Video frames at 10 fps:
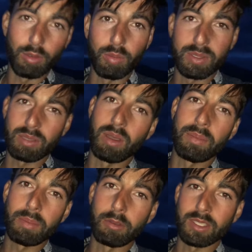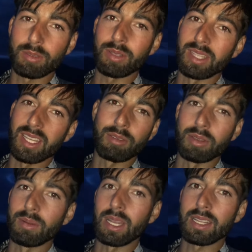ऊपर से वहाँ पे पहुँचे तो अंधेरा होने
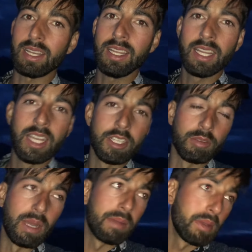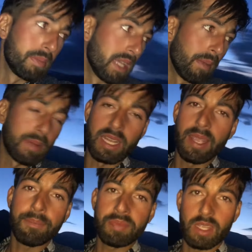वाला था तो मैं भी अभी यहाँ पर
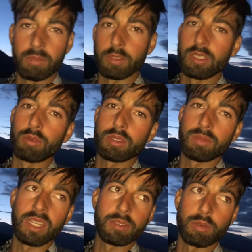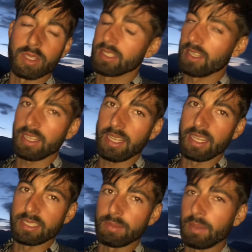आया मुझे दोस्त मेरा छोड़ के चला गया
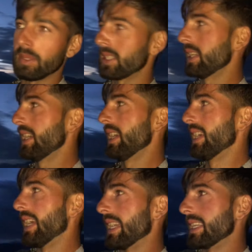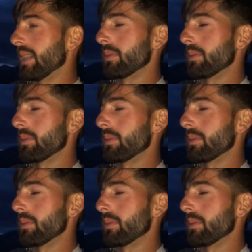यहाँ से वापस एंड यहाँ पे